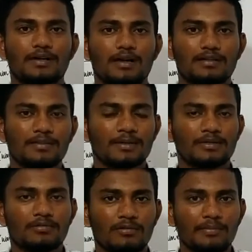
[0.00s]
அதே மாதிரி
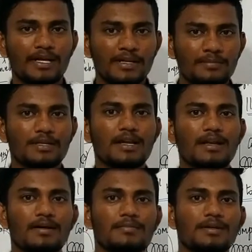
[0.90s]
ஒரு மீடியம்
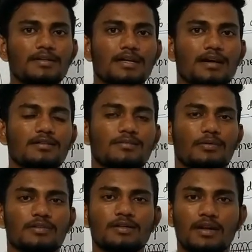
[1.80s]
இல்லாமல் கடந்து
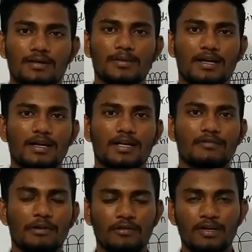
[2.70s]
போகிறது நான் மெக்கானிக்கல்
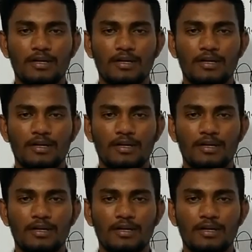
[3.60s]
வேவ்